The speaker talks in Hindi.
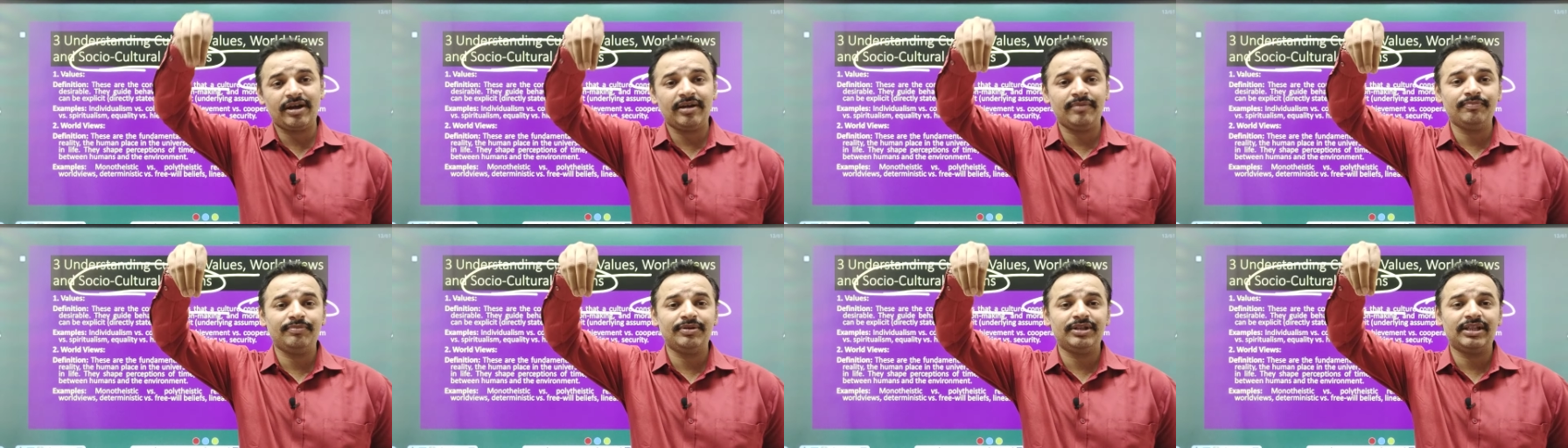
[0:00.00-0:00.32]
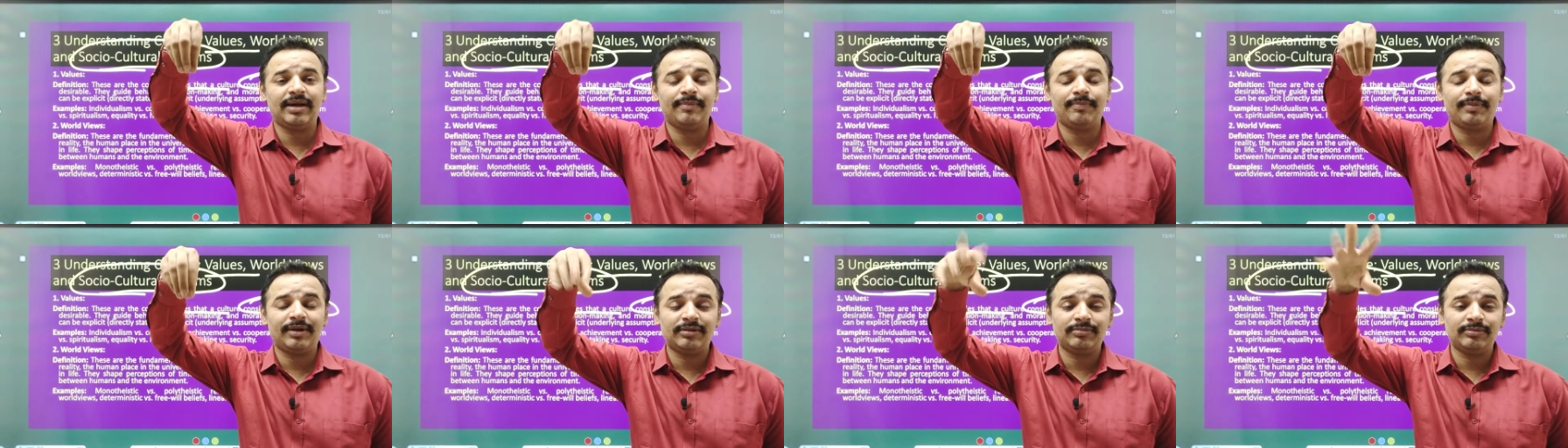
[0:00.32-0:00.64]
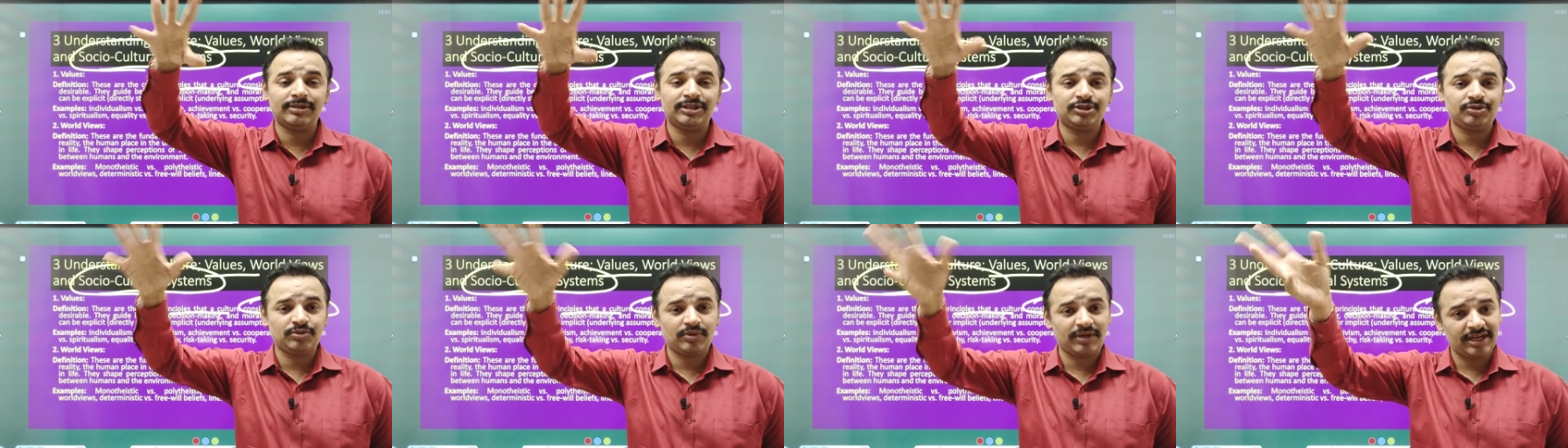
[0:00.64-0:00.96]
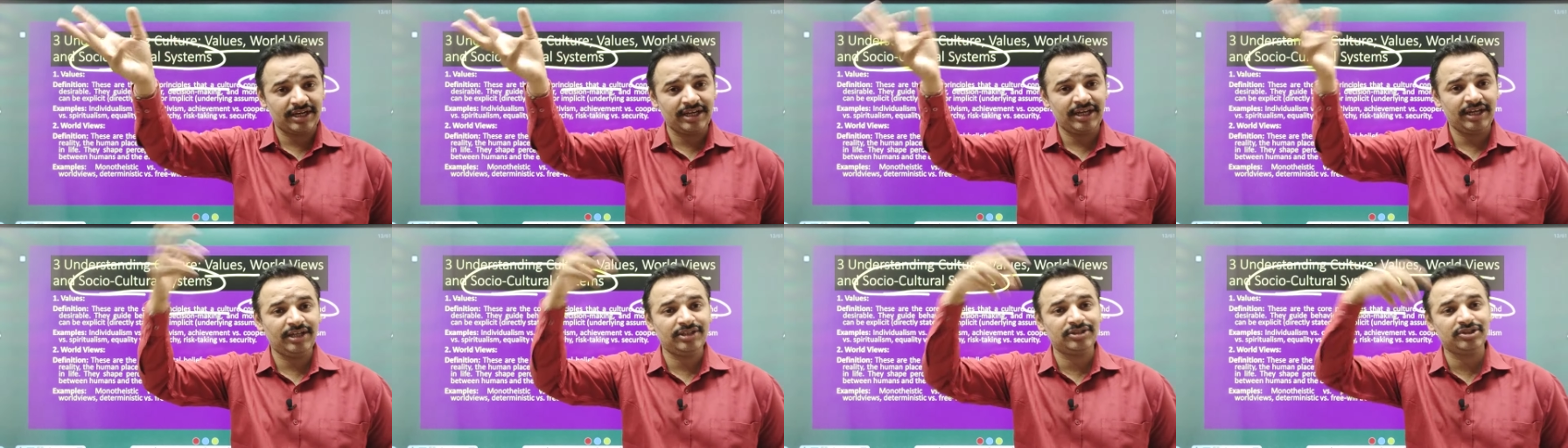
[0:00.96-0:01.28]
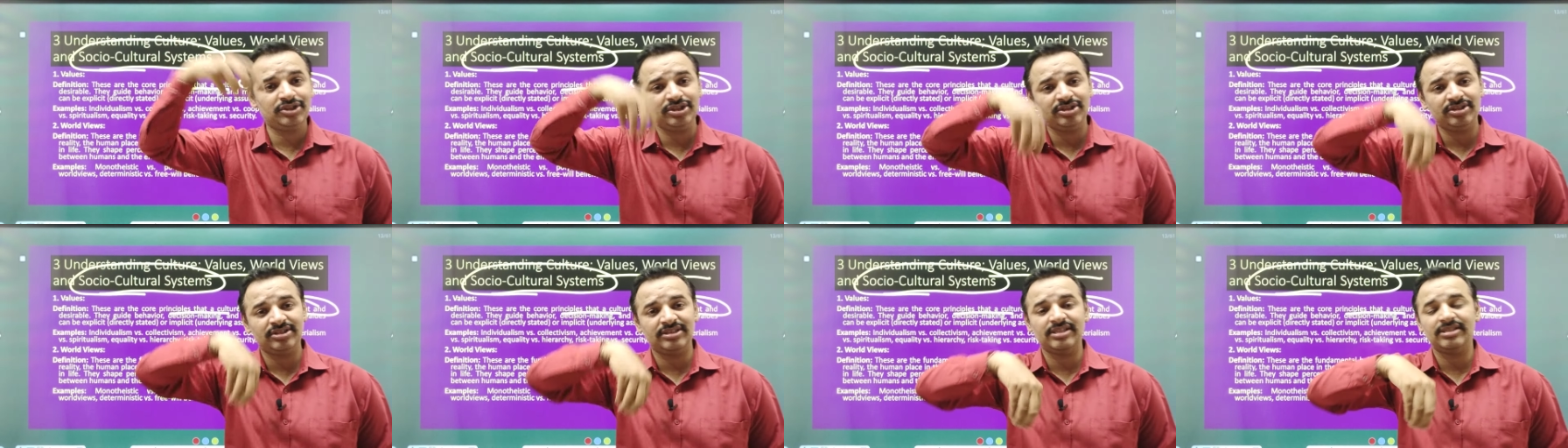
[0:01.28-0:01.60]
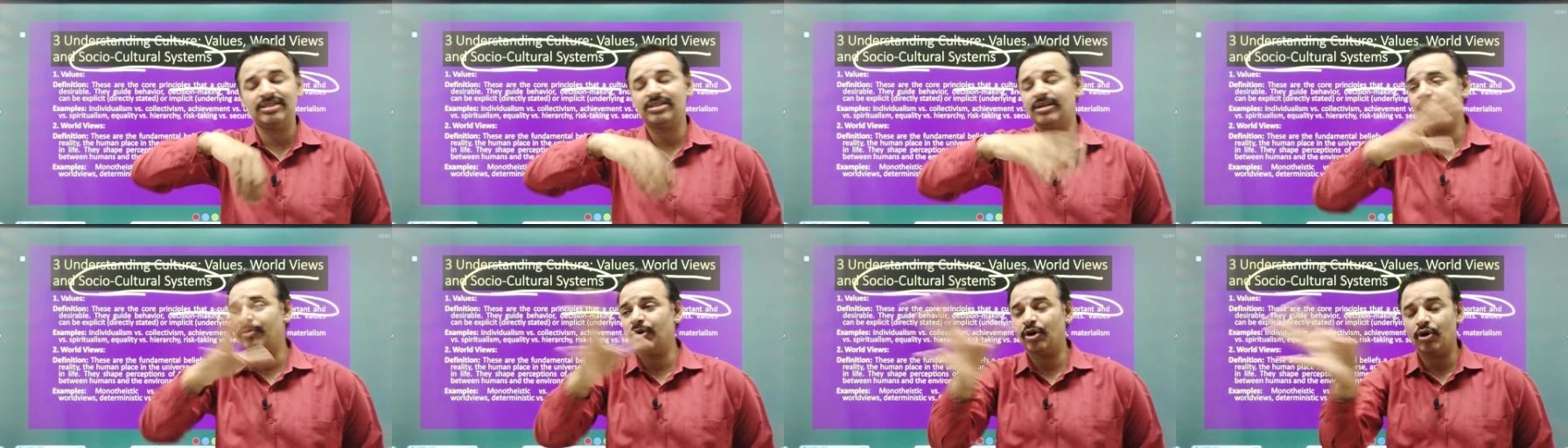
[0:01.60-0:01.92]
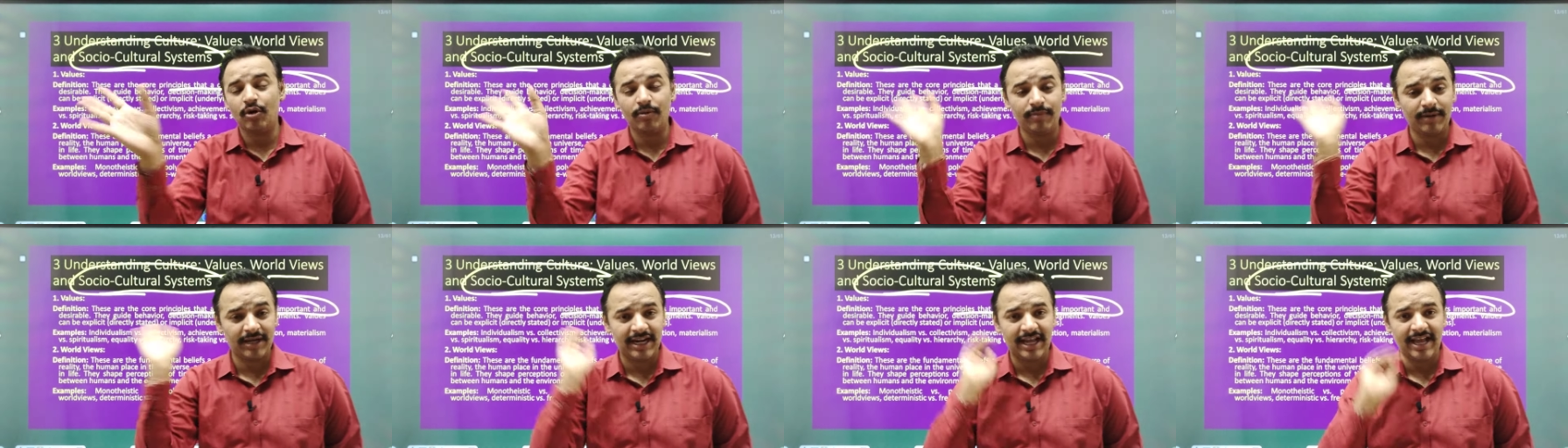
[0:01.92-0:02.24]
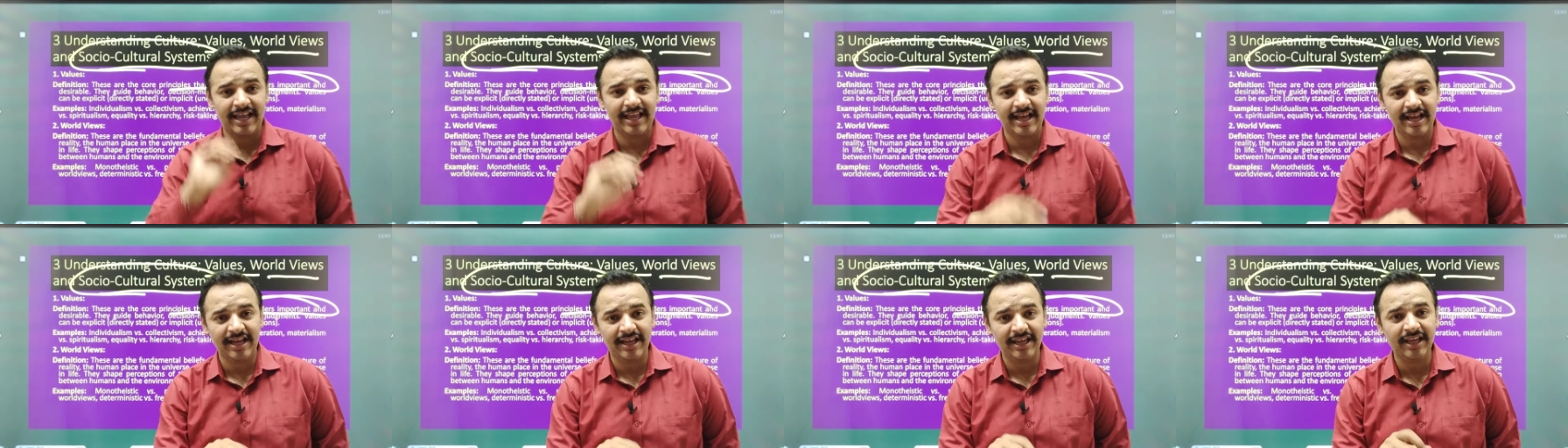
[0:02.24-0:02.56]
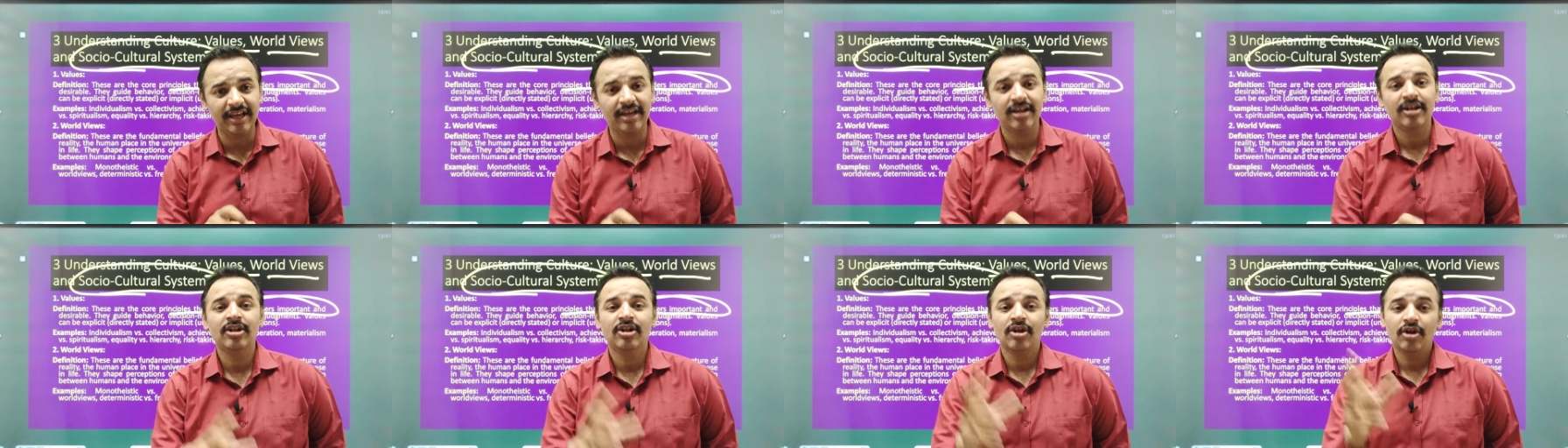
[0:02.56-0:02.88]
परमपिता परमेश्वर है जिसने सबको बनाया है